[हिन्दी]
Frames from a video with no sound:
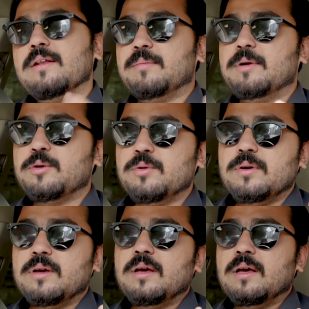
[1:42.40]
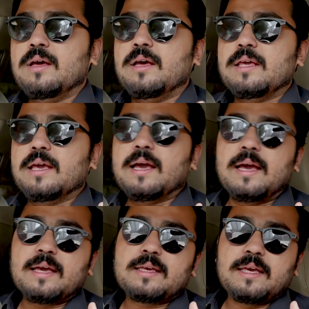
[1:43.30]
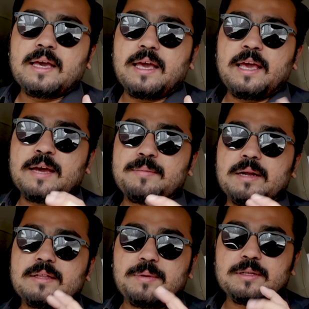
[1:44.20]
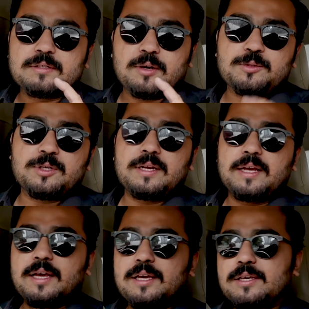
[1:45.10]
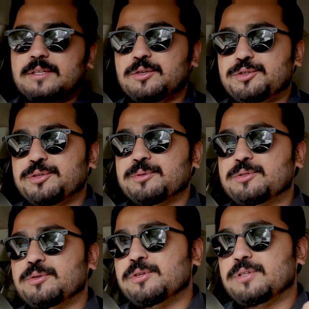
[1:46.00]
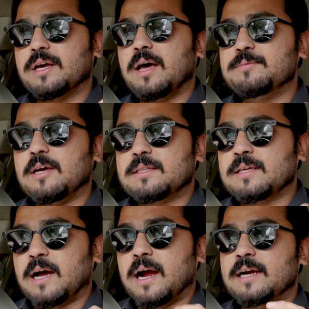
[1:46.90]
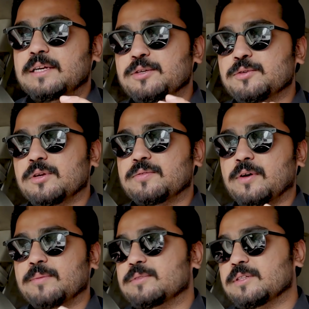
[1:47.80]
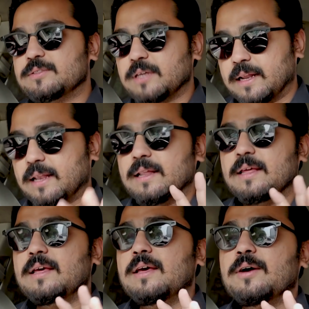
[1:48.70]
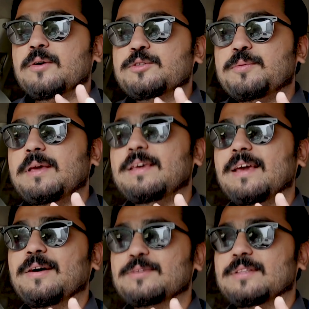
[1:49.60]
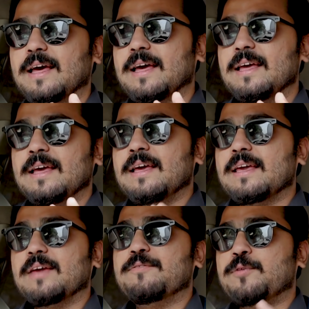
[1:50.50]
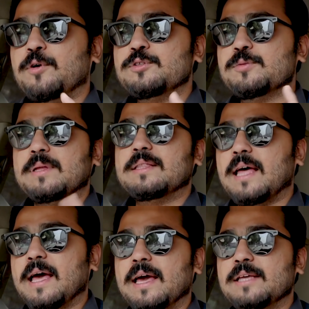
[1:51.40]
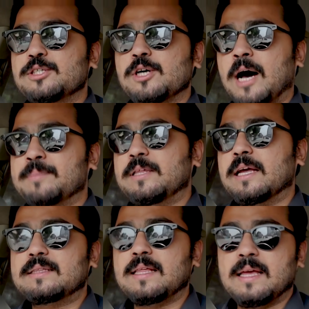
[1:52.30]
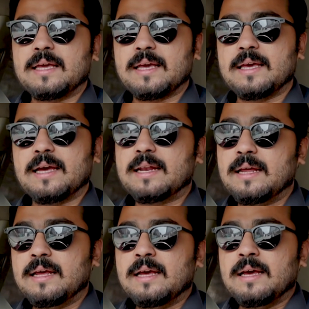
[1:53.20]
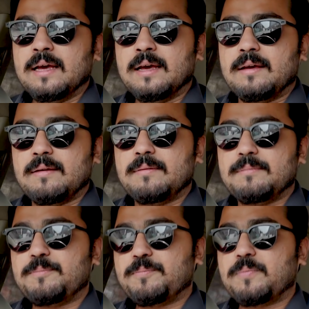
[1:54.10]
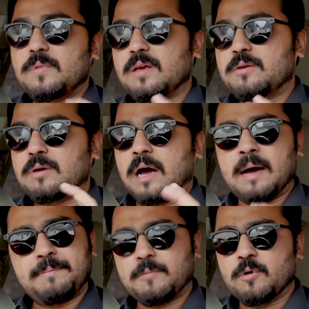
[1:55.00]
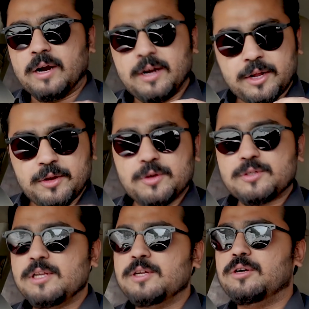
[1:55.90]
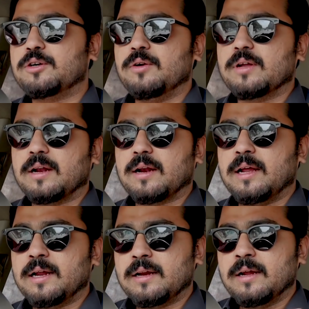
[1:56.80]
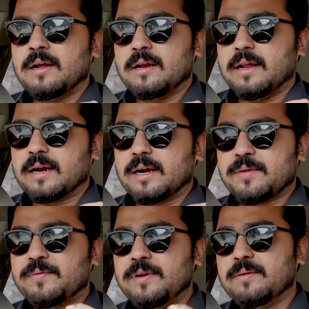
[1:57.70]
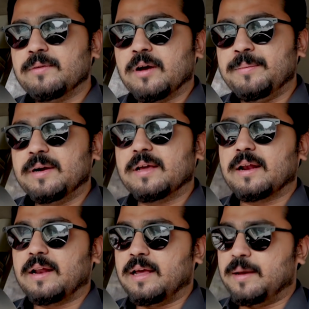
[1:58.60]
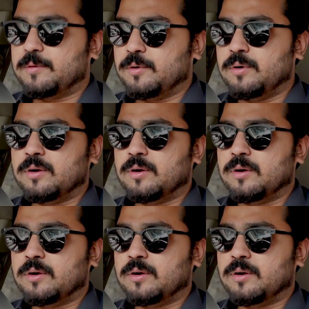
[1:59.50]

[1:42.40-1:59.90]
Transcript: नंबर टू ये है कि एक बड़ा ज़बरदस्त ऑप्शन है यूट्यूब स्टूडियो से अगर आप जाते हैं हाइट यूज़र फ्रॉम दिस चैनल उसमें ये होता है कि वो जो बंदा है जो आप देखते हैं कि यार आ, आपको कंटिन्यूसली ट्रोल कर रहा है नेगेटिव फीड कमेंट कर रहा है आपको